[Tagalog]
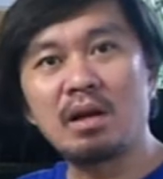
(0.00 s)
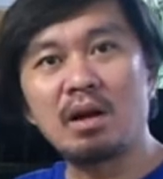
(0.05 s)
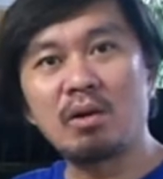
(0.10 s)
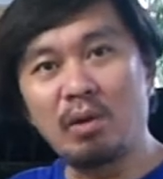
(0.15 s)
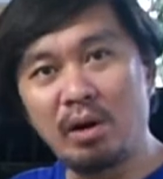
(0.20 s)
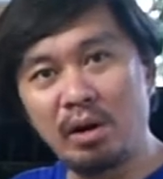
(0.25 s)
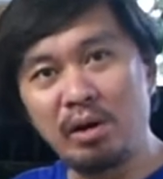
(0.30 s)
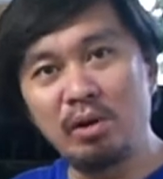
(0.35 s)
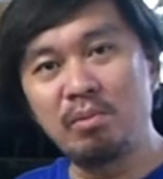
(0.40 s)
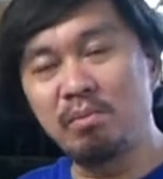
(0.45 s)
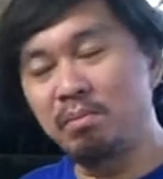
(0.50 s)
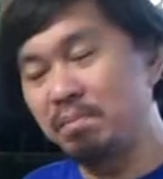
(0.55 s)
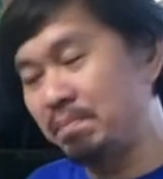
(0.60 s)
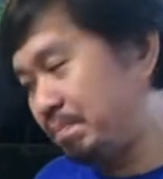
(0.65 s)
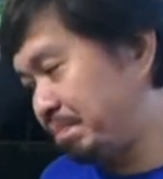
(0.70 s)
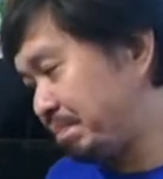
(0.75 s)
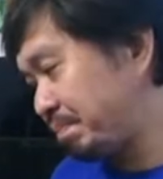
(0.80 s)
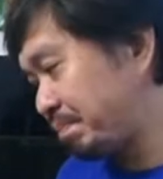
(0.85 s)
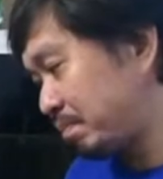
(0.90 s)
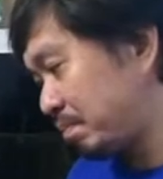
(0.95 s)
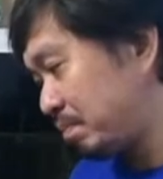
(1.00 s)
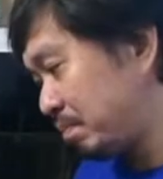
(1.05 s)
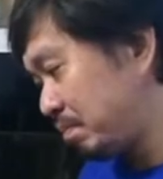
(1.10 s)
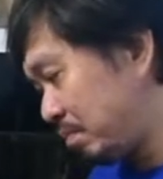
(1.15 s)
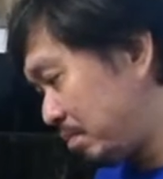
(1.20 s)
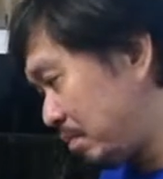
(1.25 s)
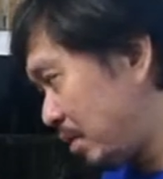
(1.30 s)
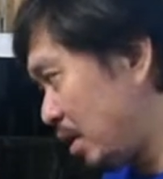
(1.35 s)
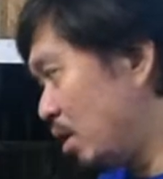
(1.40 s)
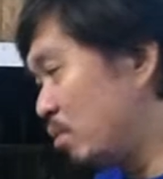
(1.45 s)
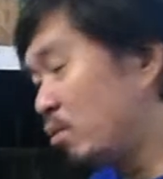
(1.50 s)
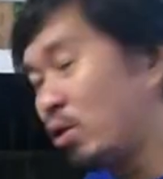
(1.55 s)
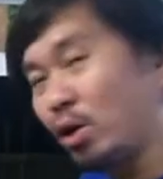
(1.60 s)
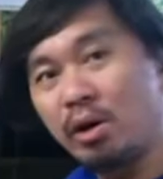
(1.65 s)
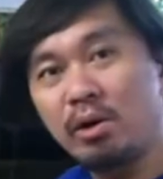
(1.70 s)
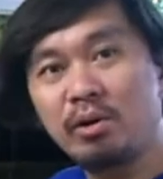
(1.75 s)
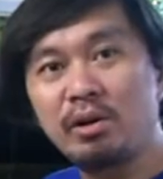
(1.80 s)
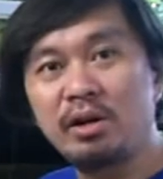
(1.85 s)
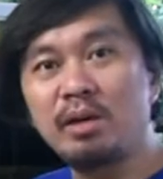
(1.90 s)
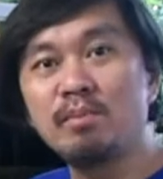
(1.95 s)
aquarium or,
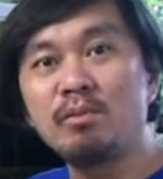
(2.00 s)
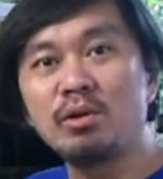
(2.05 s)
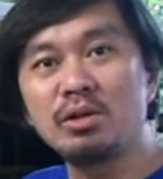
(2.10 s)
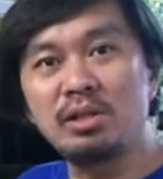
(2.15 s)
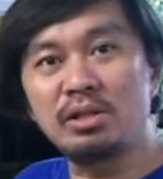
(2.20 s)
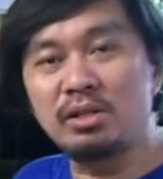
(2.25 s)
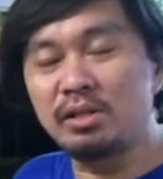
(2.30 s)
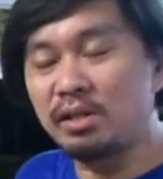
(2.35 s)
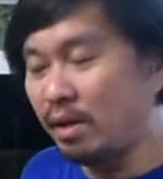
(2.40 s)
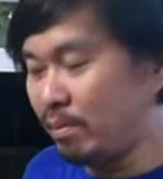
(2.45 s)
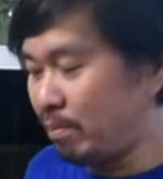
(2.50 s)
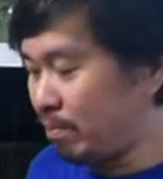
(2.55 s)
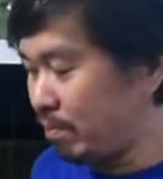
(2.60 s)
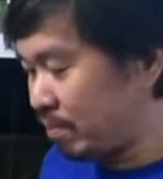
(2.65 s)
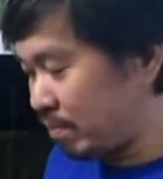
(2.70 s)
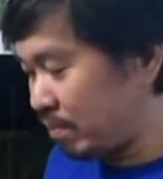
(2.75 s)
or imong system.